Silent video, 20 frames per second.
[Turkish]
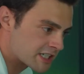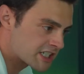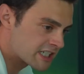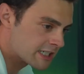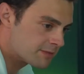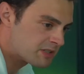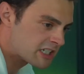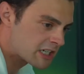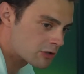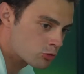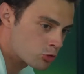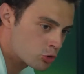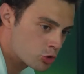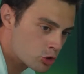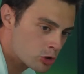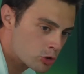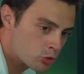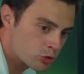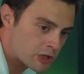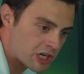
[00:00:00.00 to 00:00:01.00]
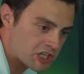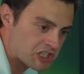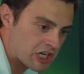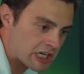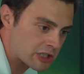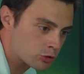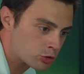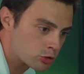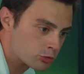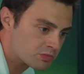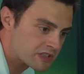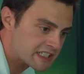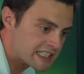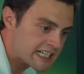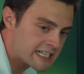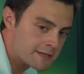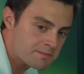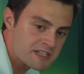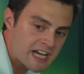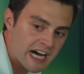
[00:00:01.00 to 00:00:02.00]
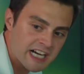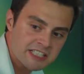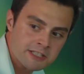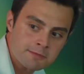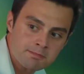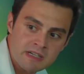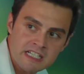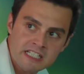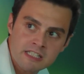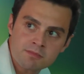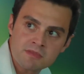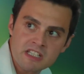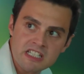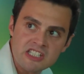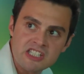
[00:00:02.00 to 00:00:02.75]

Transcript: an kimsenin huyuyla uğraşacak durumda değilim. Yardım vardım da